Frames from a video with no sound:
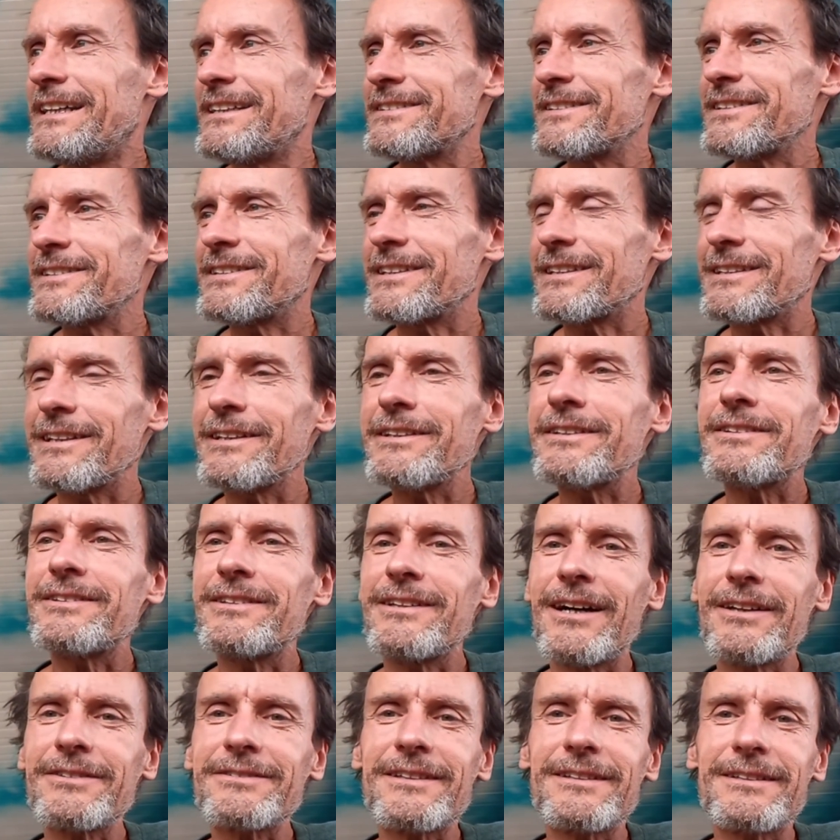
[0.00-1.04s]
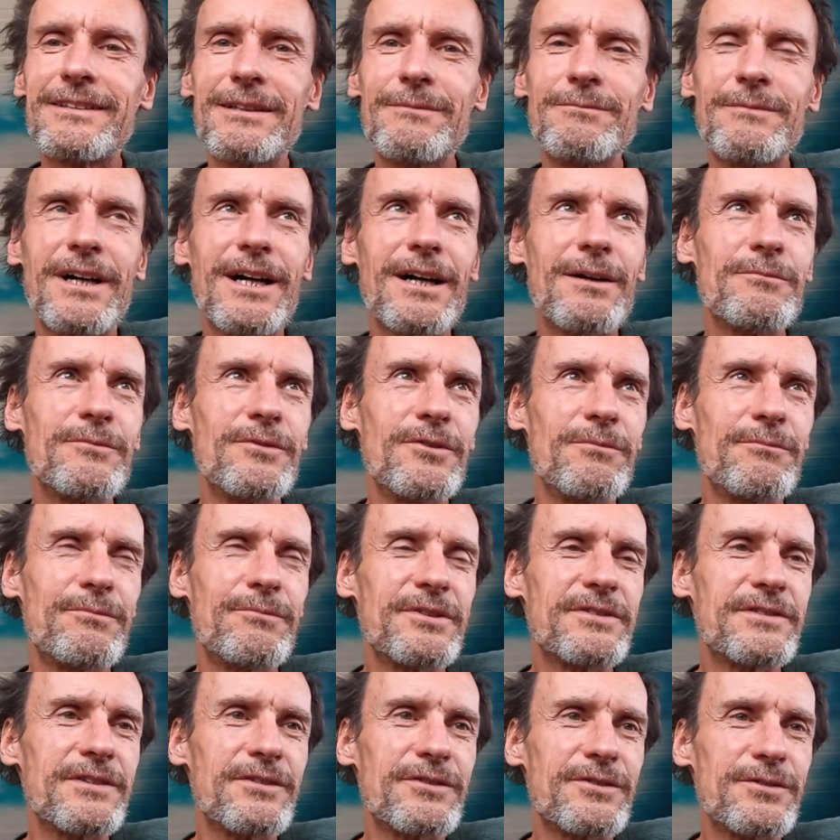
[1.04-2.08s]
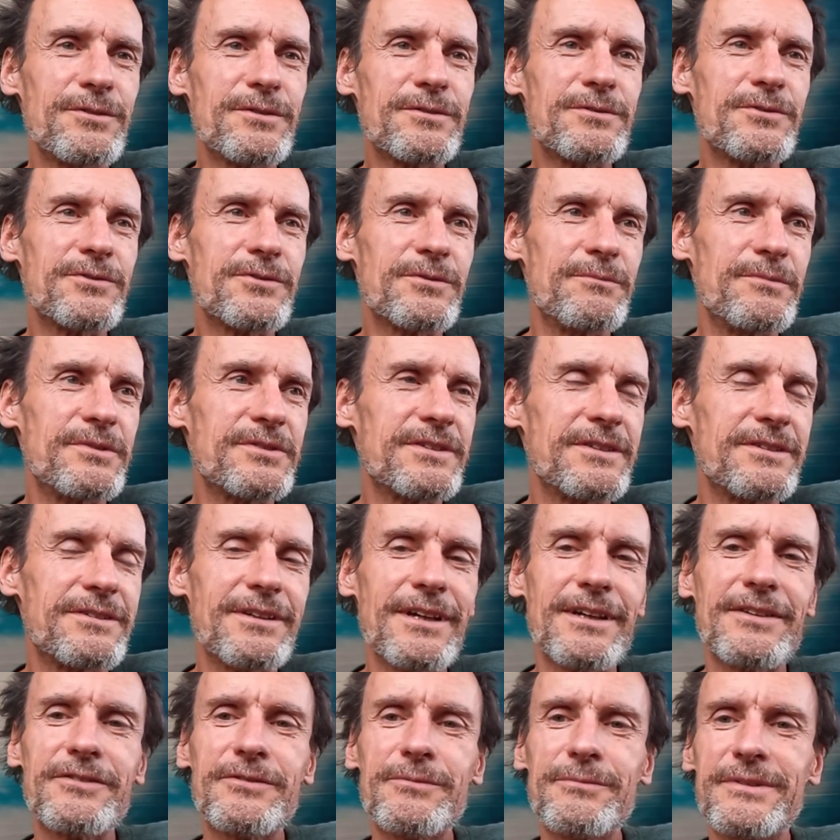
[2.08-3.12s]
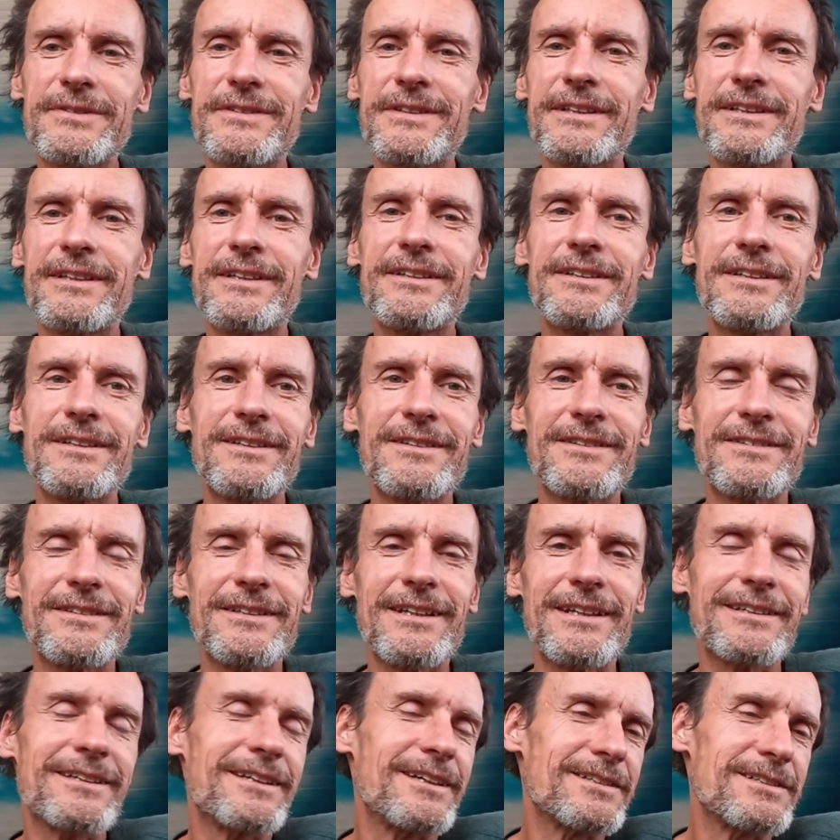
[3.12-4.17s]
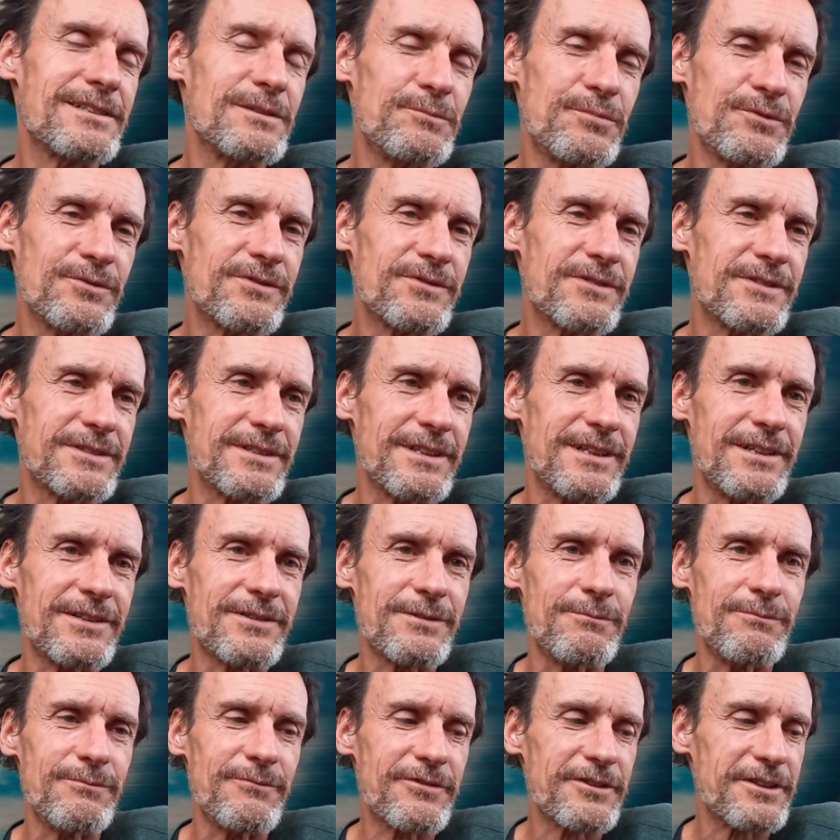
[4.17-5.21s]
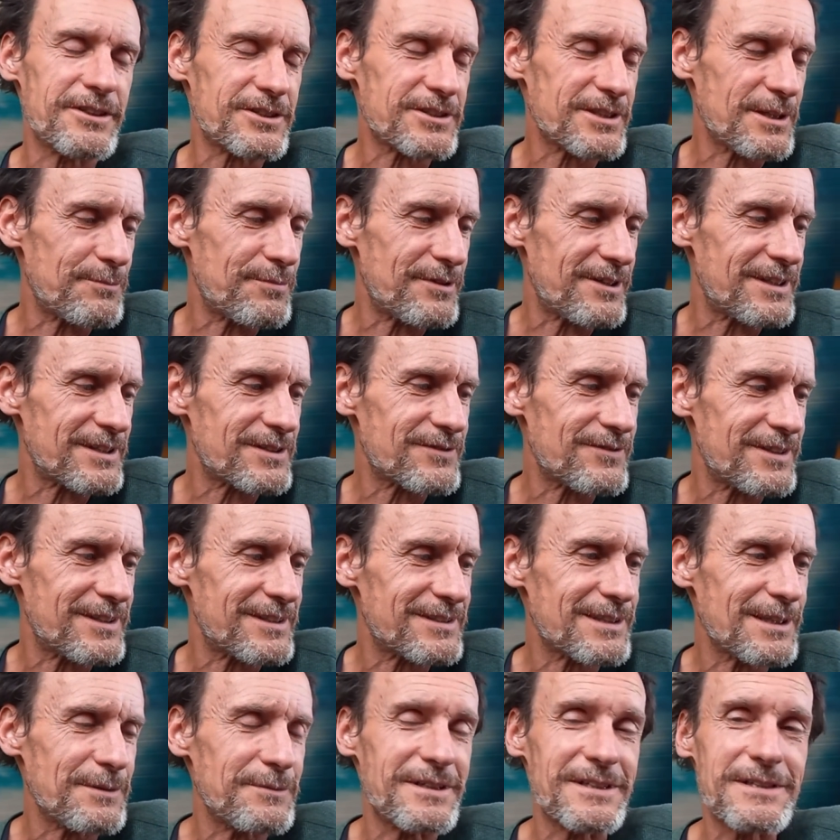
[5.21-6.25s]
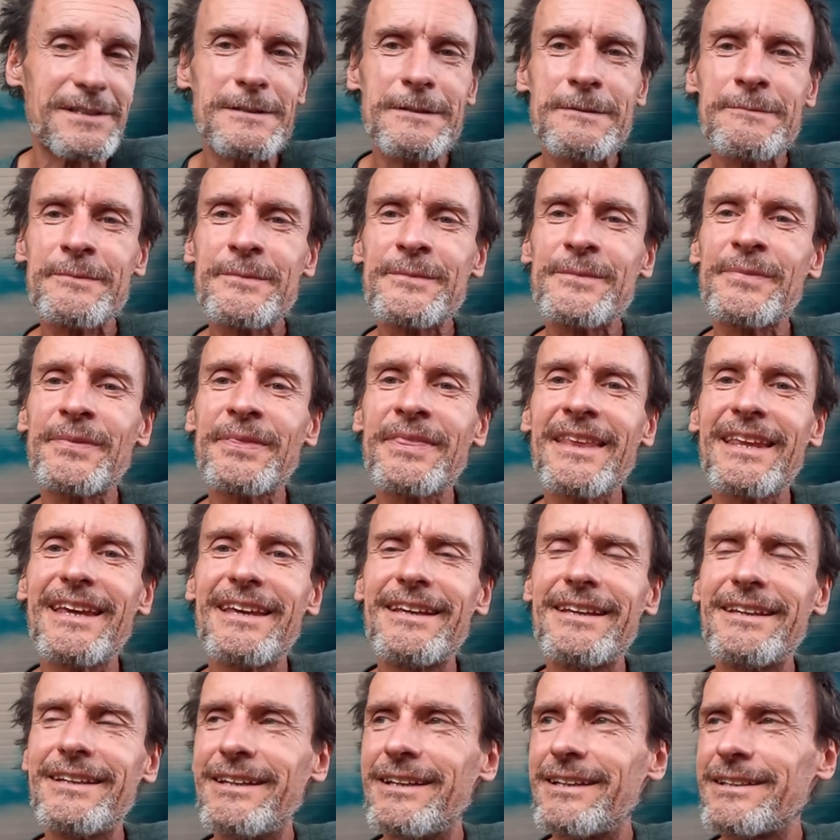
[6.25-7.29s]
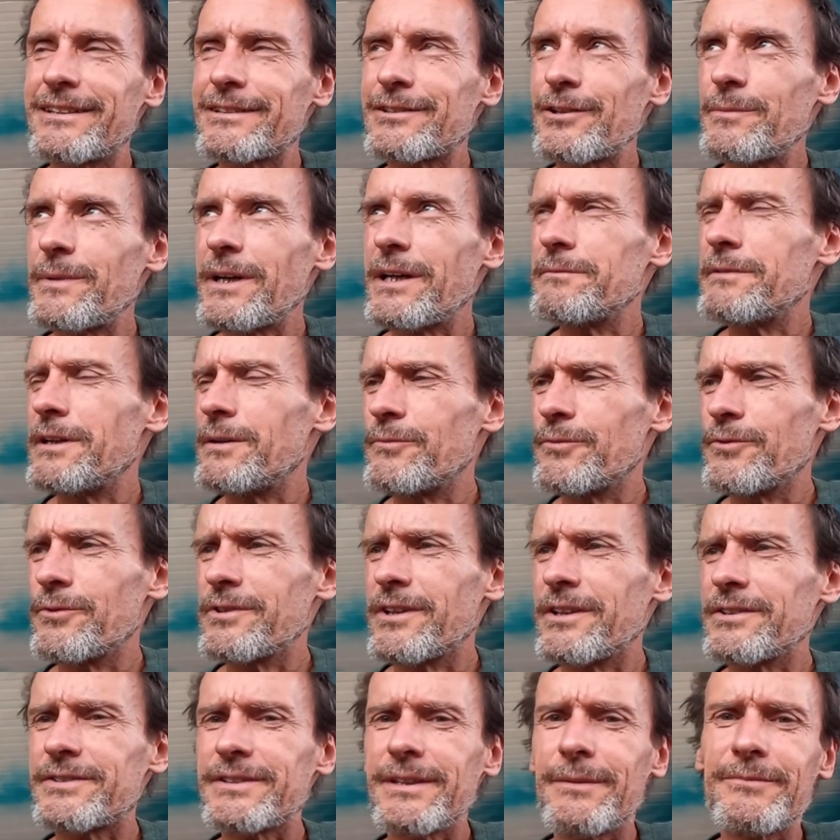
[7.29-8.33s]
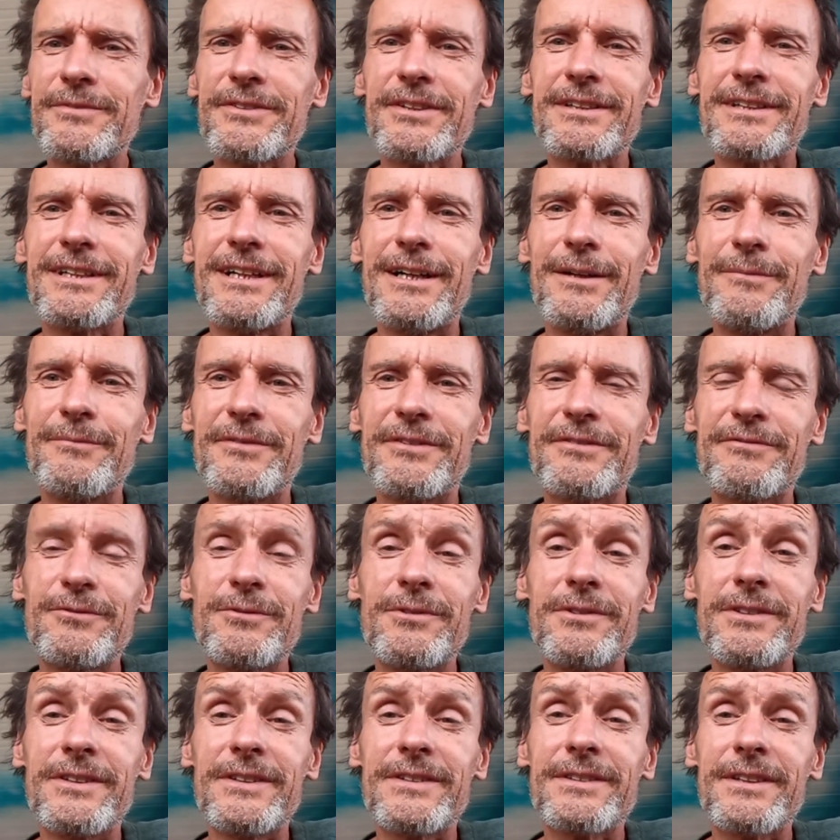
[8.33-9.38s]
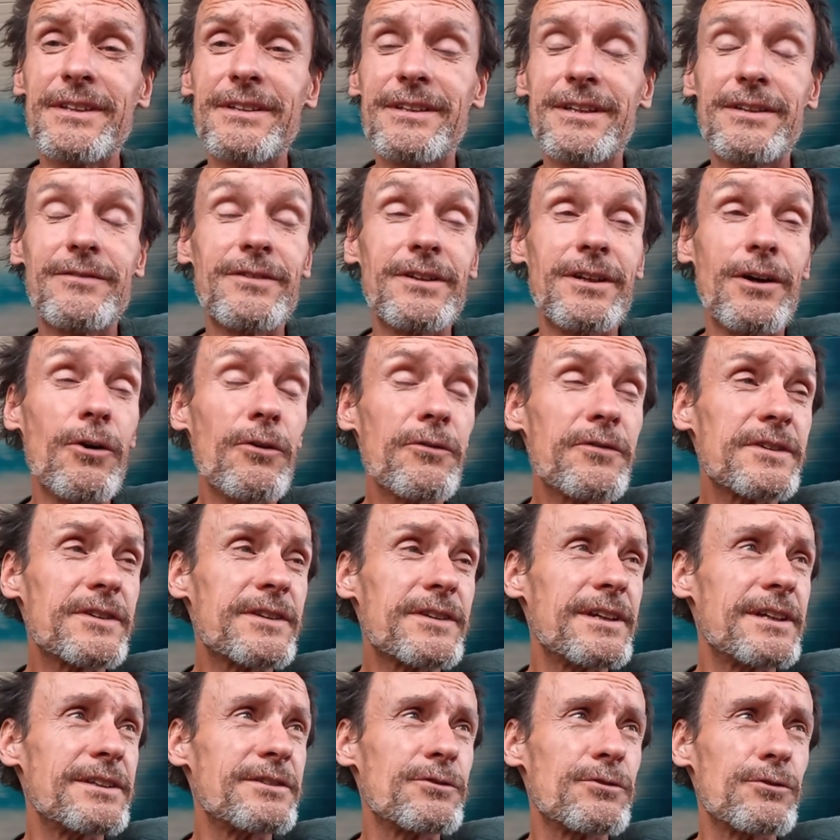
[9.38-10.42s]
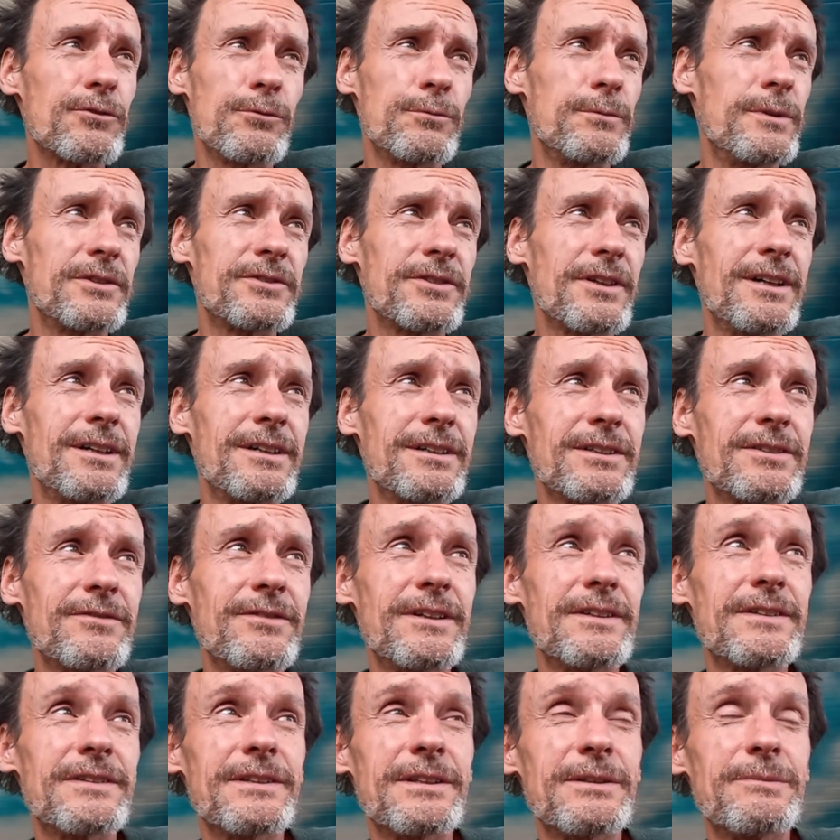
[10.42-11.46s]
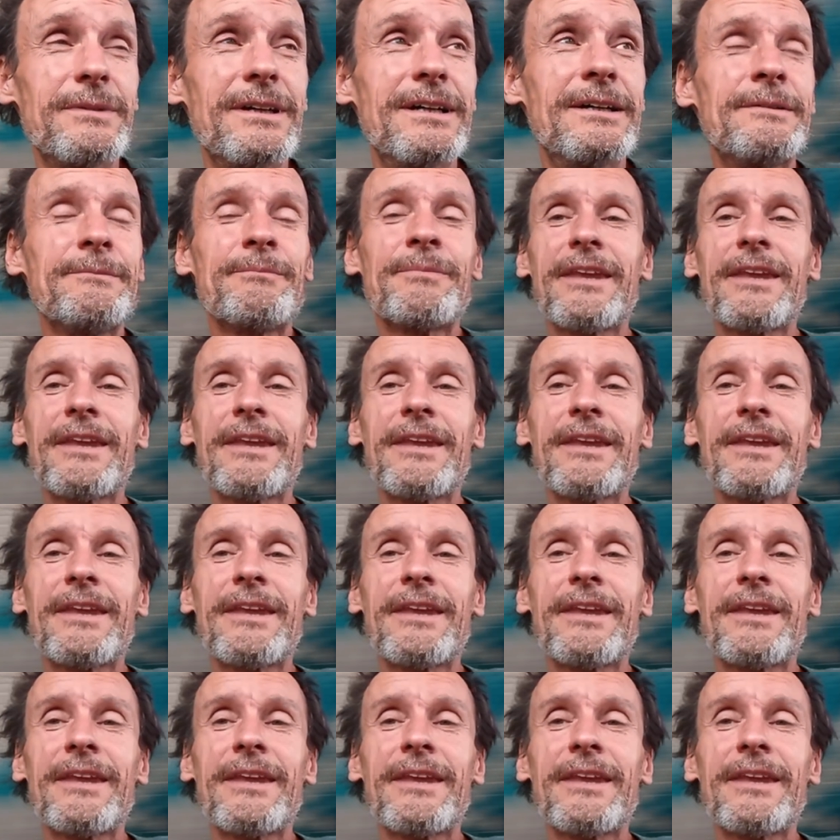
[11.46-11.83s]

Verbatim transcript: sich die Klinke in die Hand gegeben haben und ein bisschen Zirkus, ein bisschen Tanz, ein bisschen Kinkerlitz in ein Kessel buntes halt im Friedrichstadtpalast war das damals. Äh, ich glaube einmal im Monat Samstagabend wurde das dann entweder aufgezeichnet oder übertragen, ich weiß nicht mehr.